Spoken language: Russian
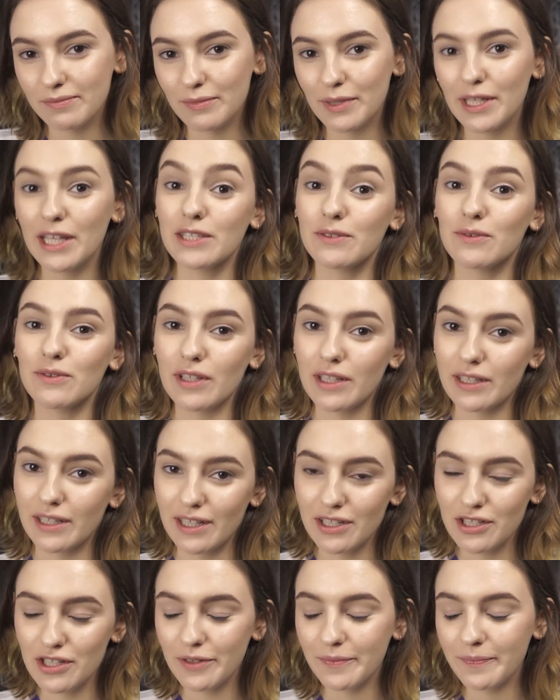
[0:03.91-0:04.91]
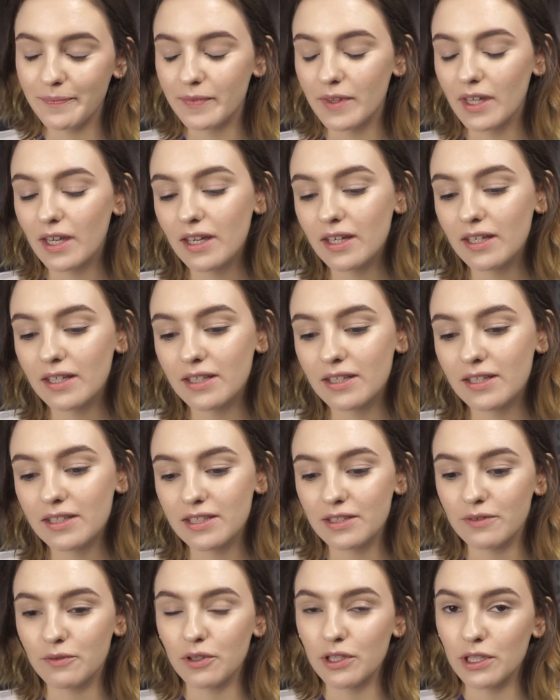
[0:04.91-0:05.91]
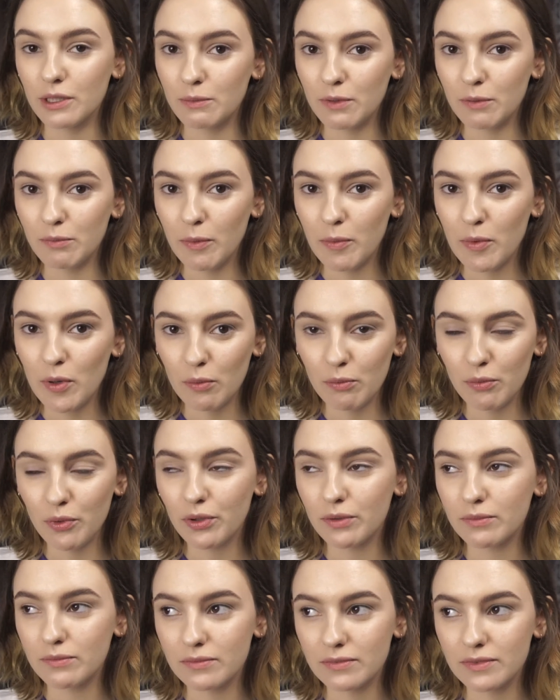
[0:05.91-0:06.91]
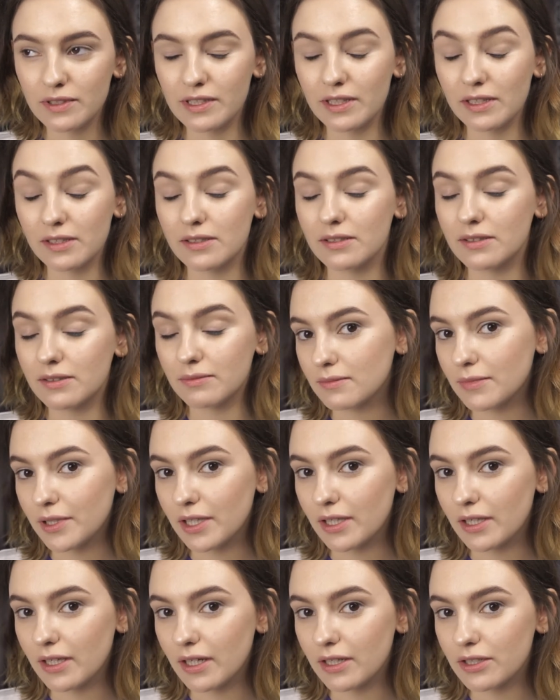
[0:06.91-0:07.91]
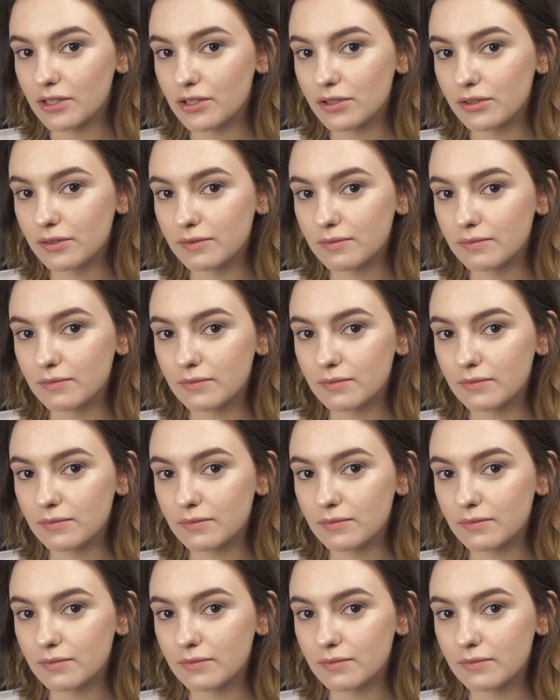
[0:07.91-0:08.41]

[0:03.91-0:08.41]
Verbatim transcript: Меня зовут Наташа, и сегодня мы попробуем сделать макияж